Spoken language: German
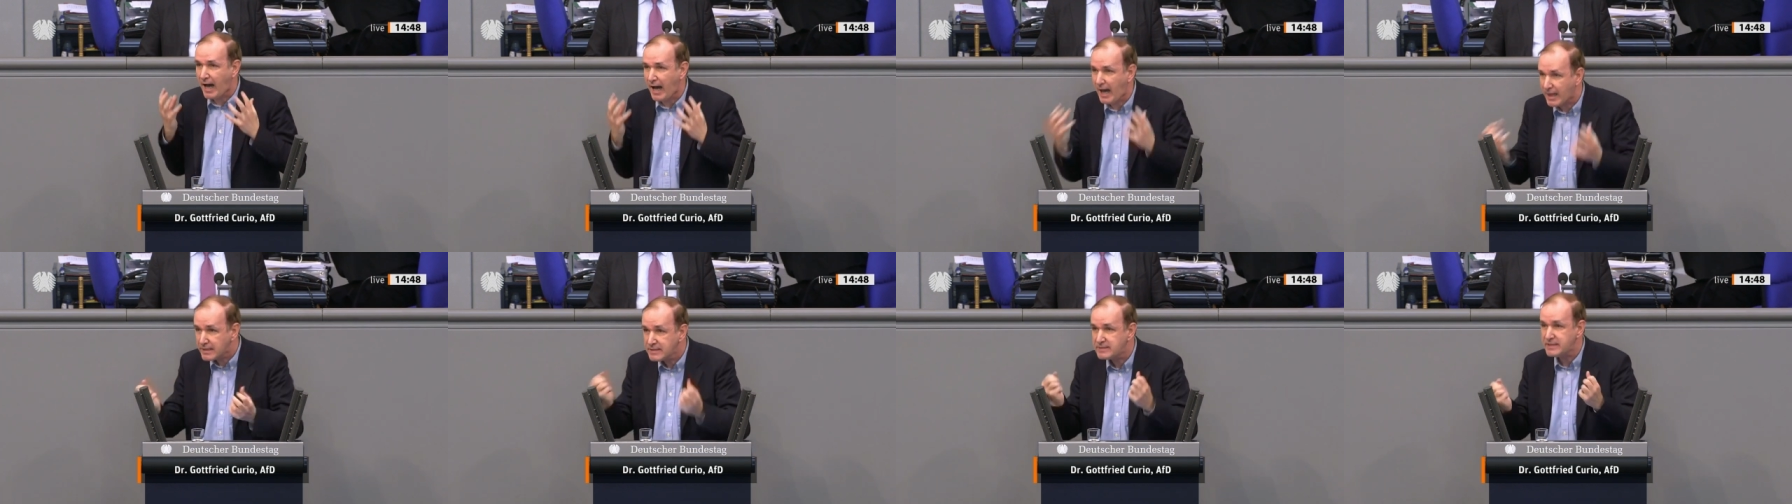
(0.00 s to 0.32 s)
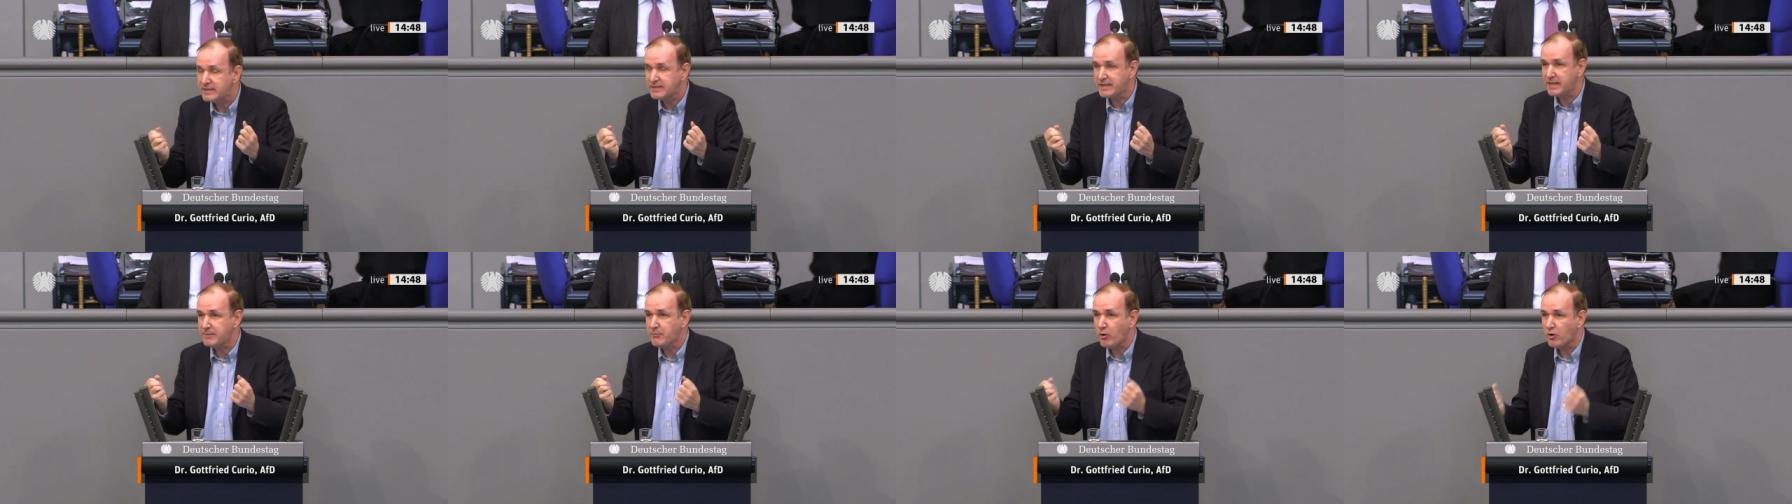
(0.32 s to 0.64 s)

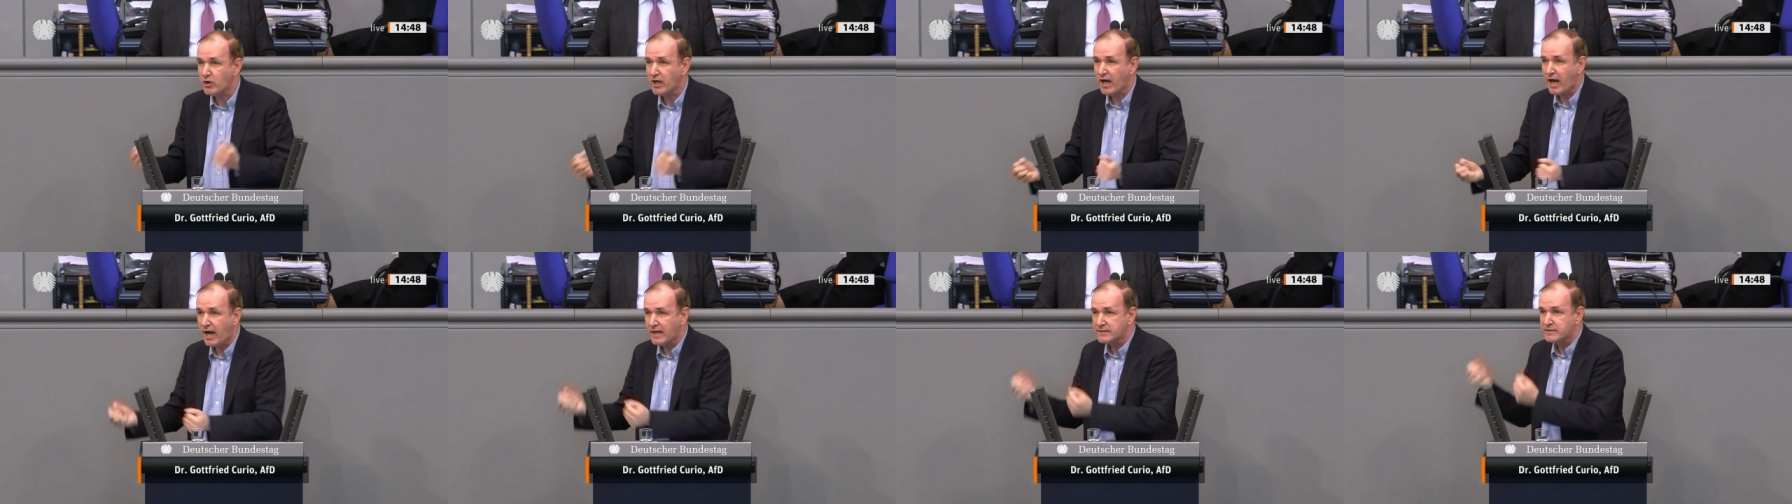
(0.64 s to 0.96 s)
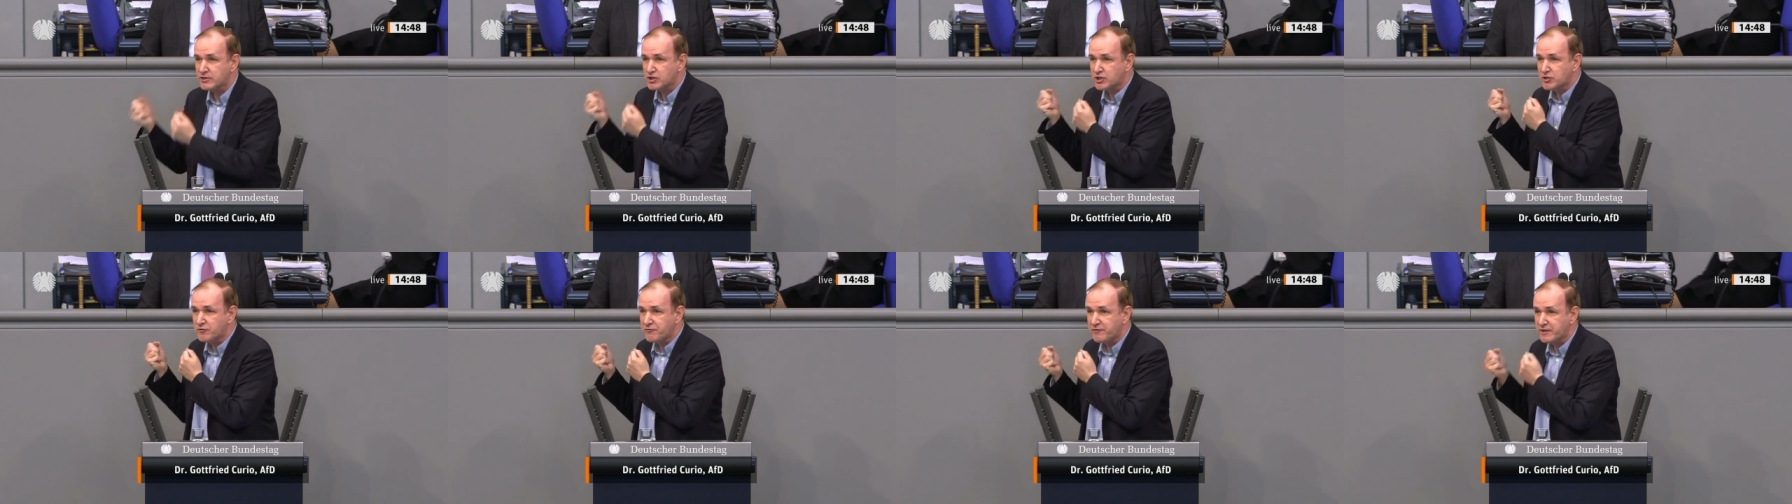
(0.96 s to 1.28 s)

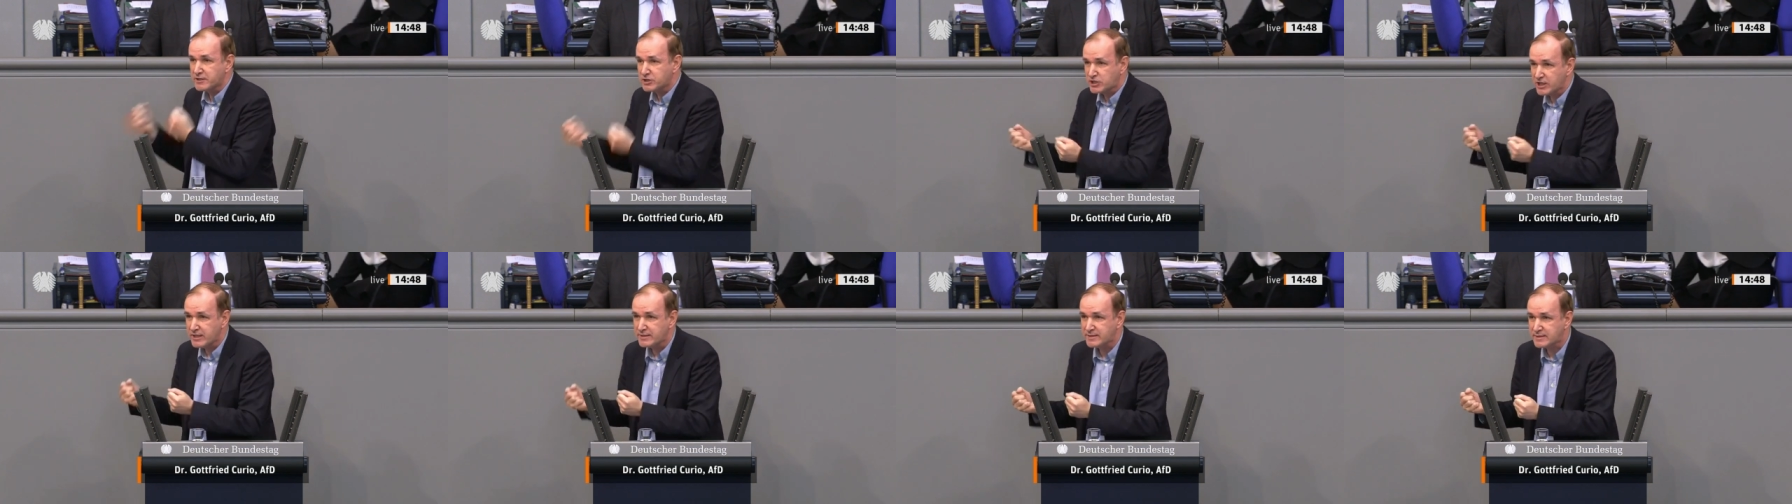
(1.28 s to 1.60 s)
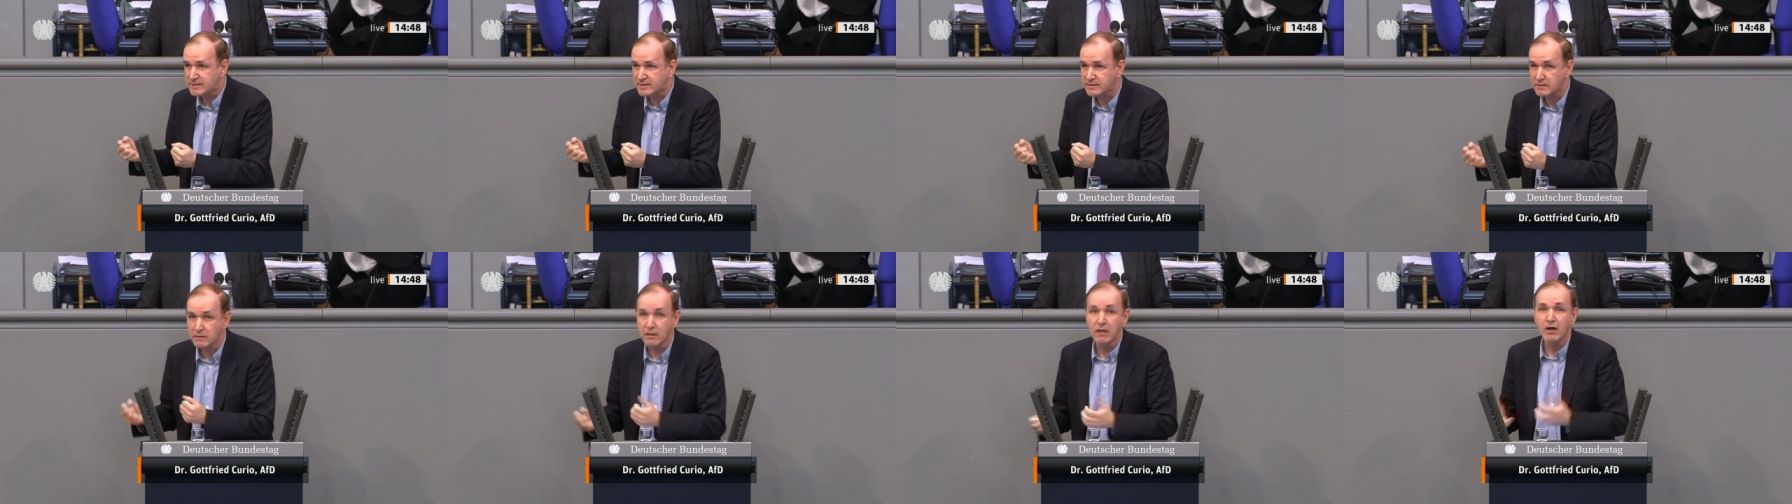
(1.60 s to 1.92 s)
antidemokratischen
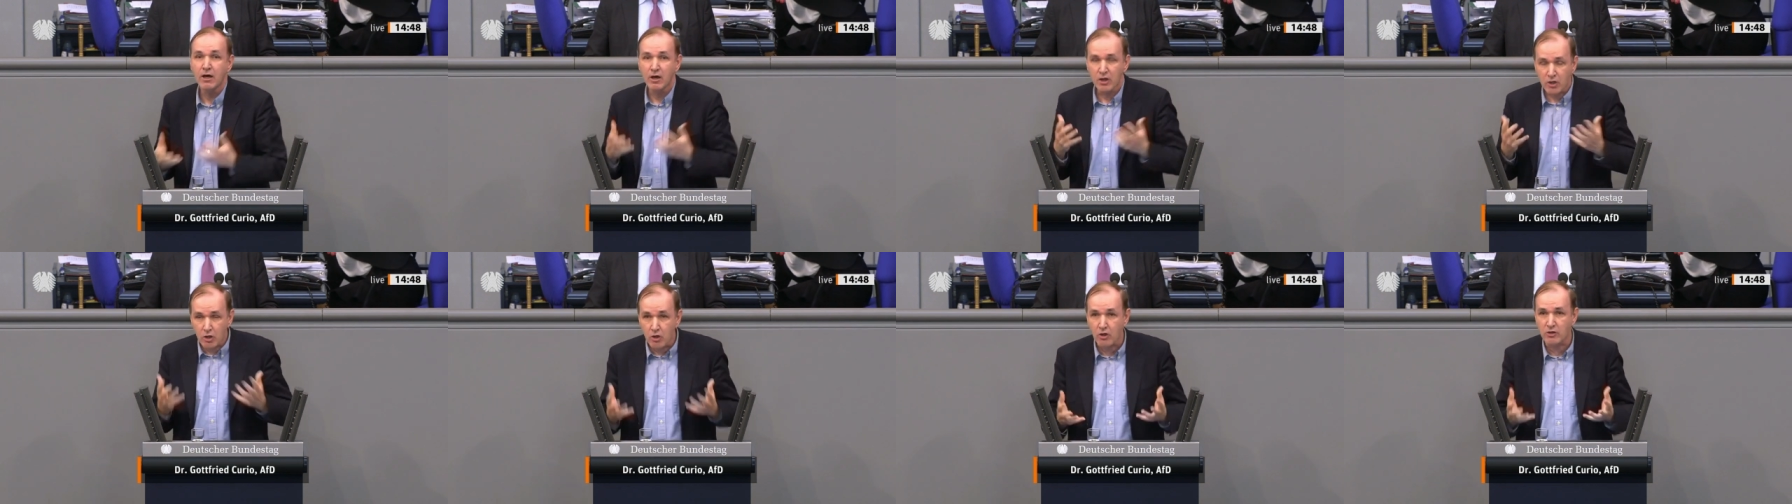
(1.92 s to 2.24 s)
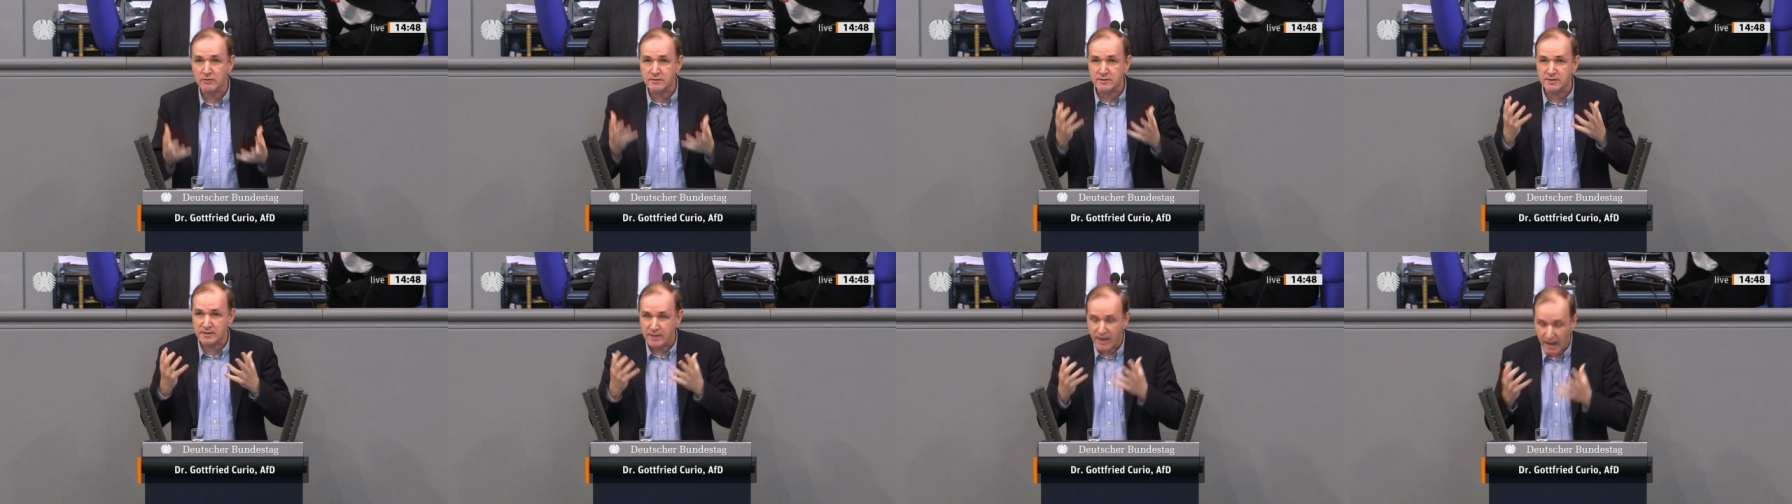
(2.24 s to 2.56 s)
Faschisten,
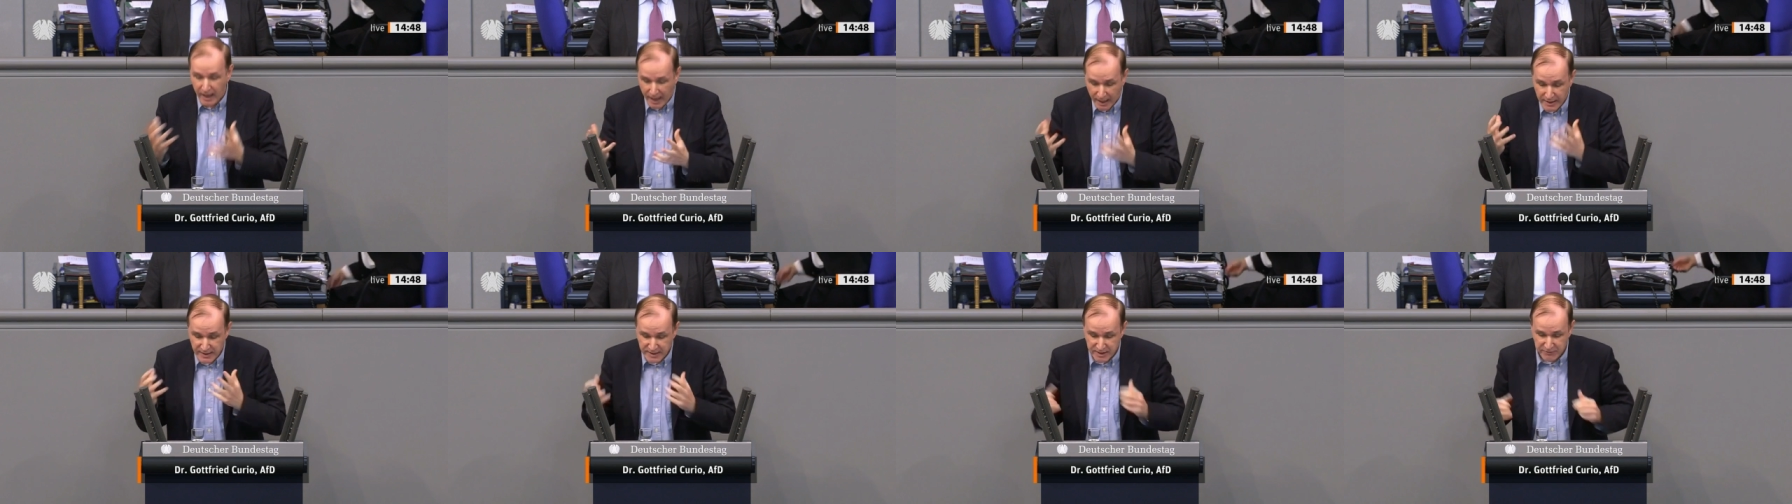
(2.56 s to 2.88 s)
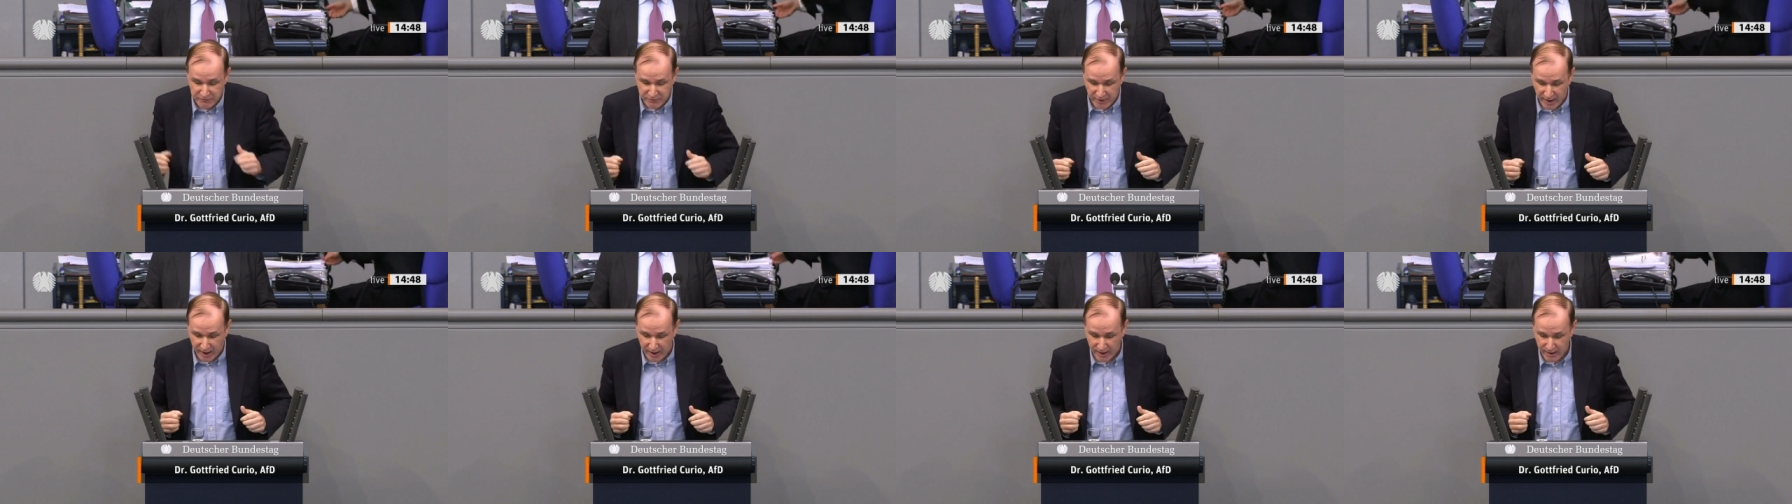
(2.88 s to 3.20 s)
kurz
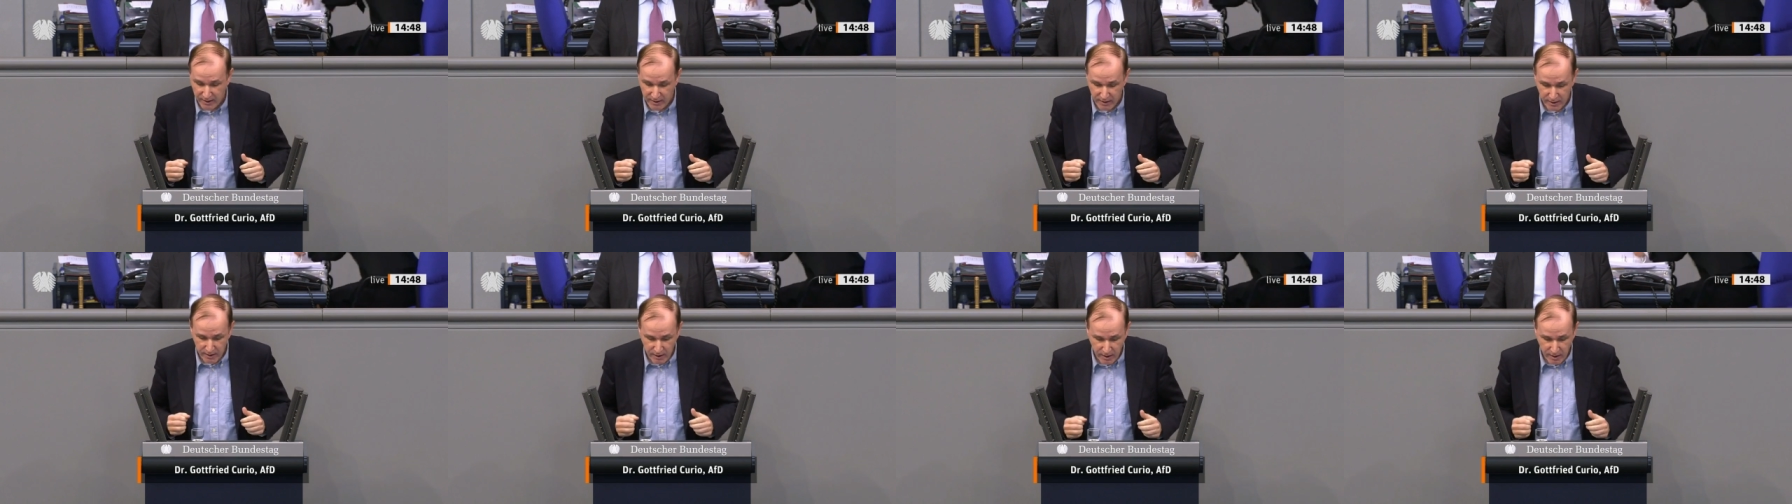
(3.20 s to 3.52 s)
Antifa